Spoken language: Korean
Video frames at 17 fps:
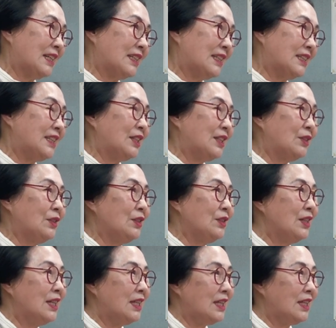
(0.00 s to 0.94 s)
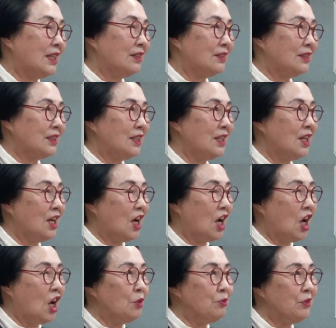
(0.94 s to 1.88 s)
그리고 이것이
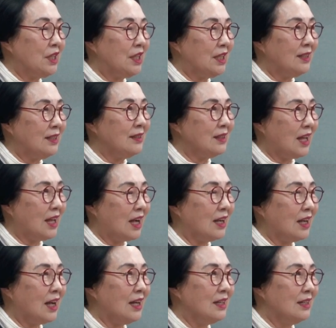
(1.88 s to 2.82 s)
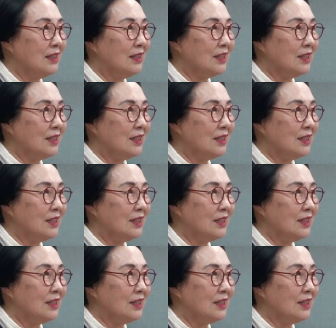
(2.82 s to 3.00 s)
어미인 다가